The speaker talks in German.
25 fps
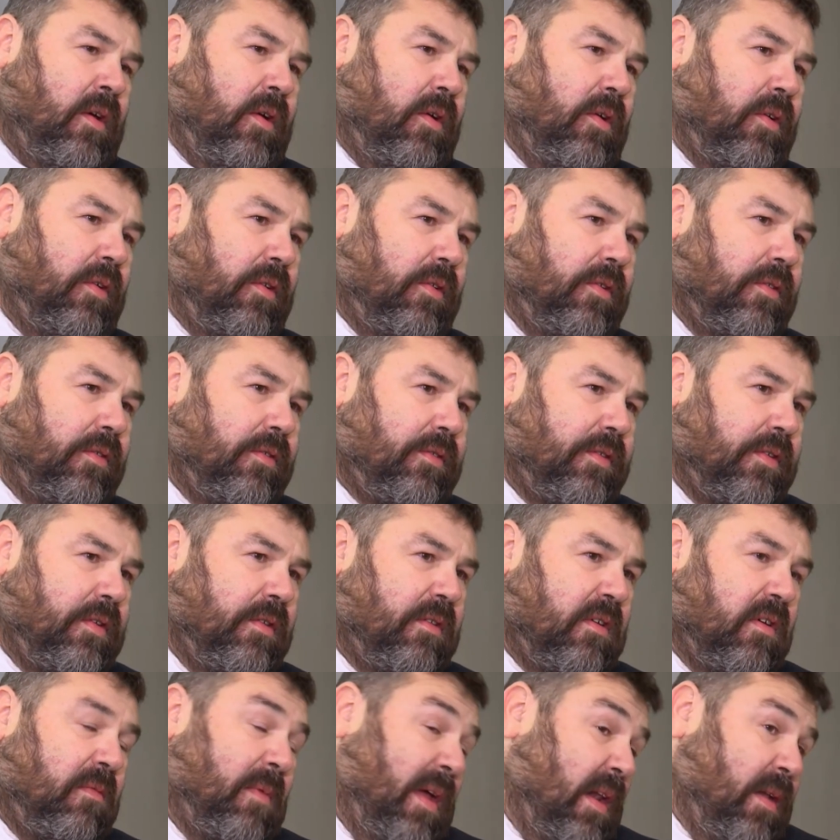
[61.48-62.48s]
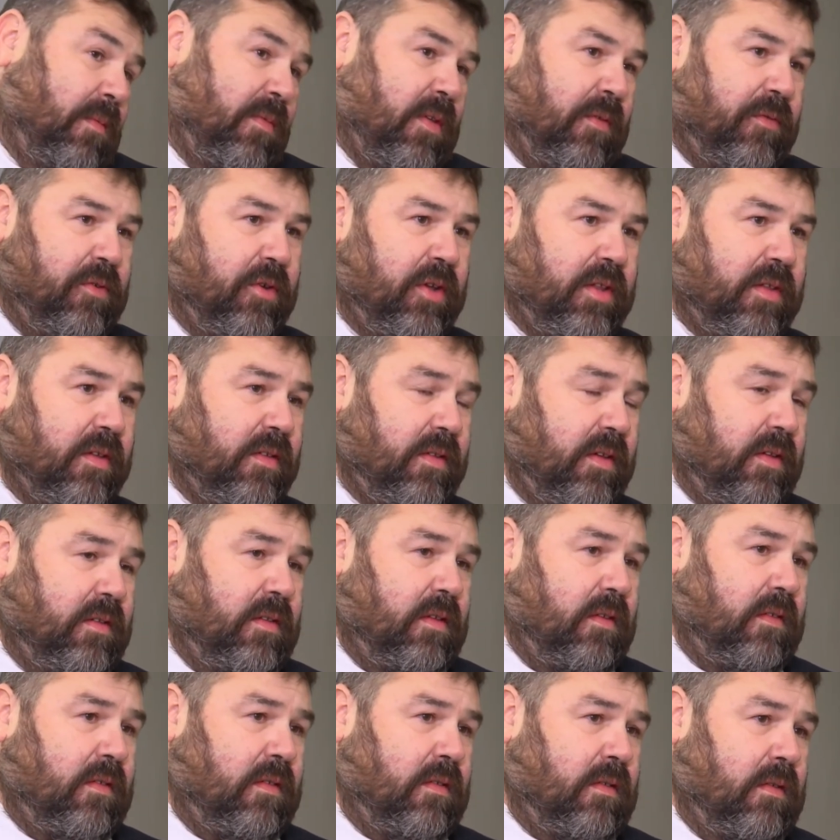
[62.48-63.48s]
Und nach meinem Dafürhalten
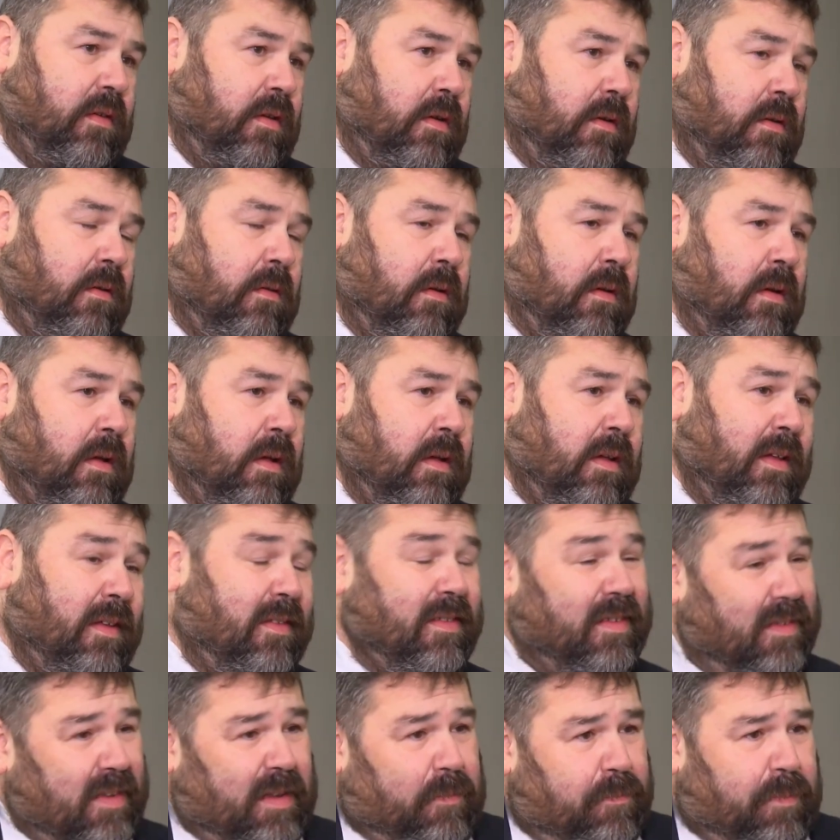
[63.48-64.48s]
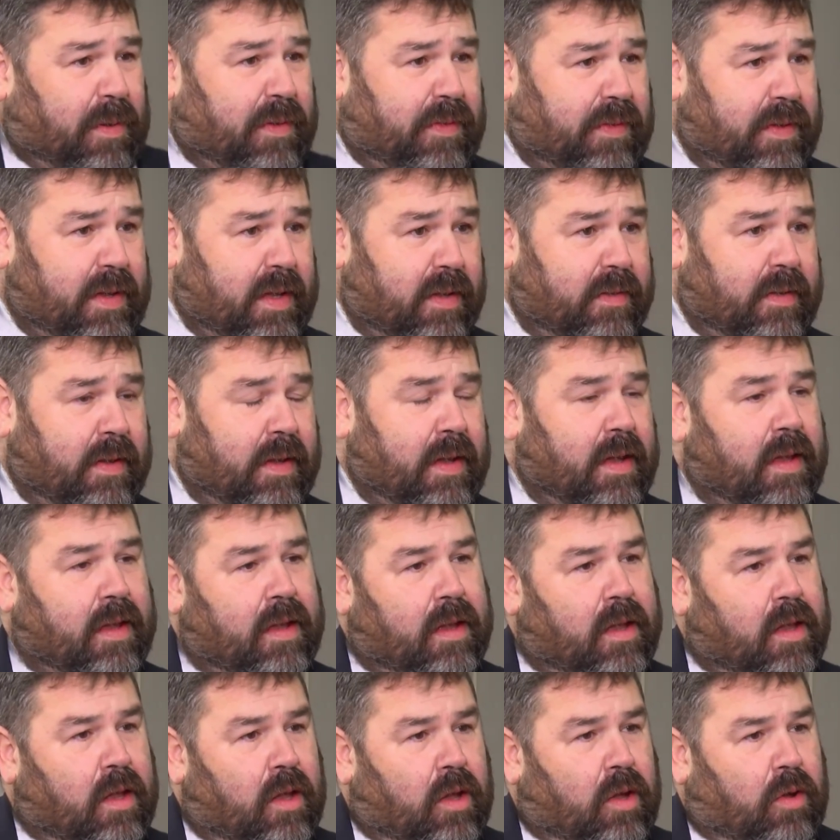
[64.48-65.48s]
ist es nicht passiert.
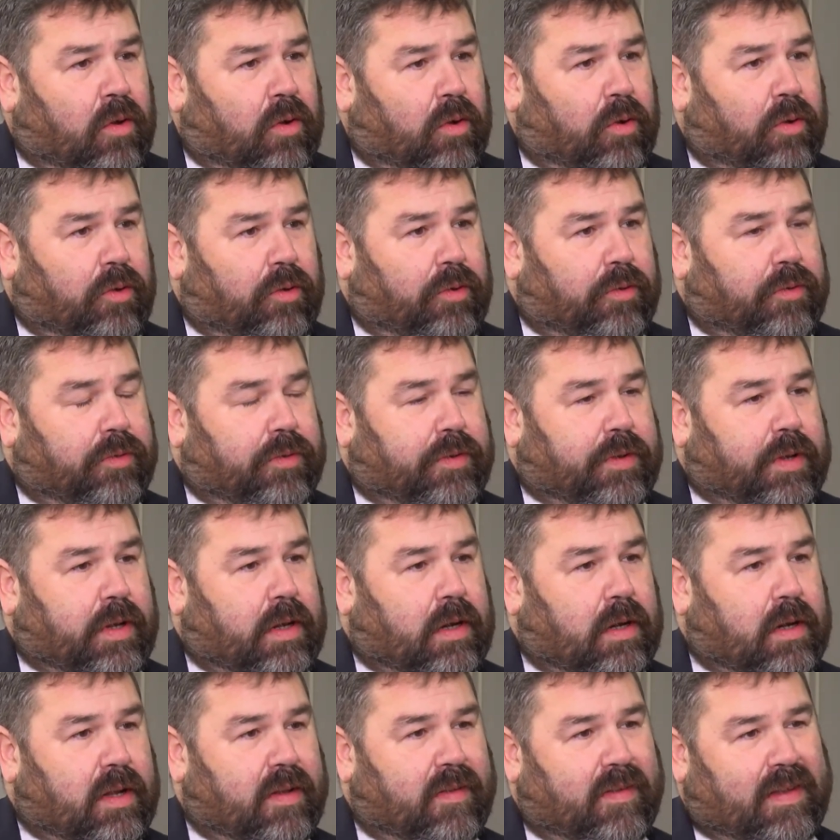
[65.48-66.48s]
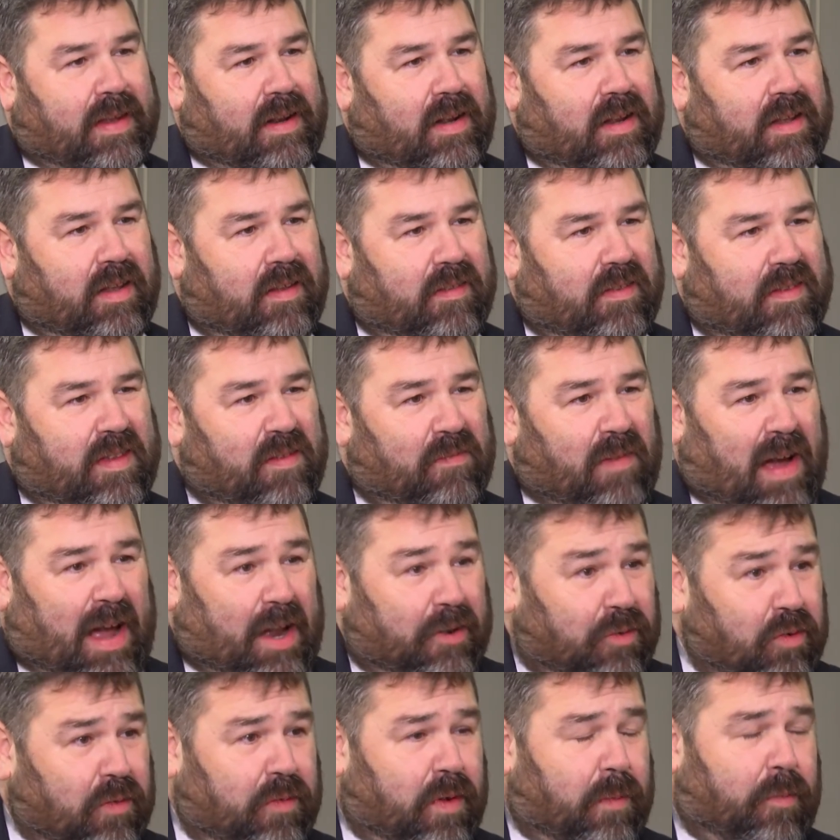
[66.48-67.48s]
Und letztendlich ist die
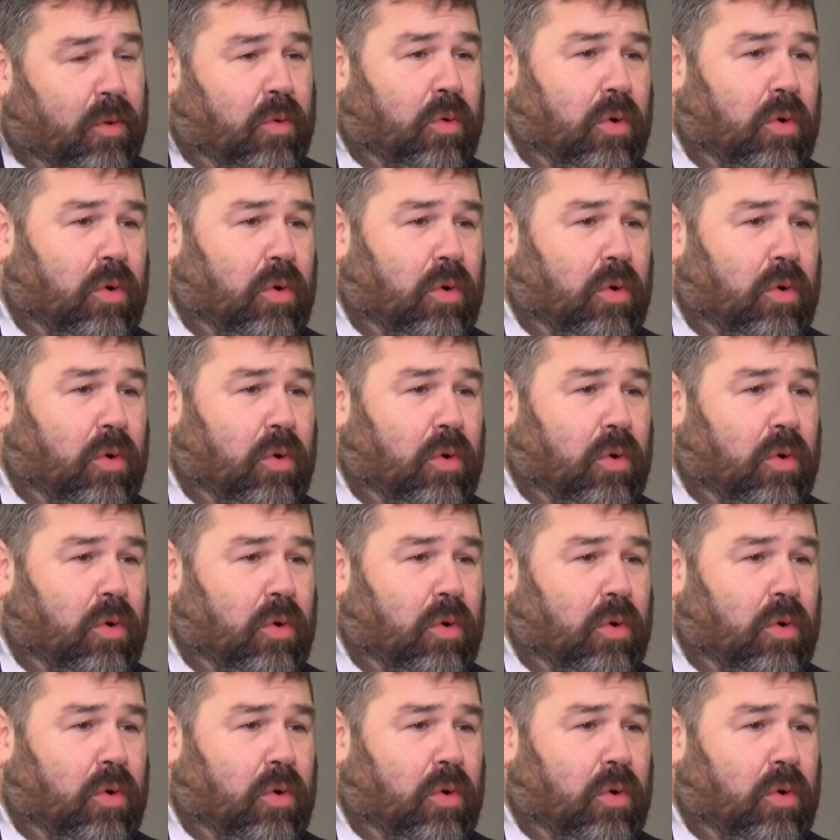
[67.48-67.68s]
Warnung vom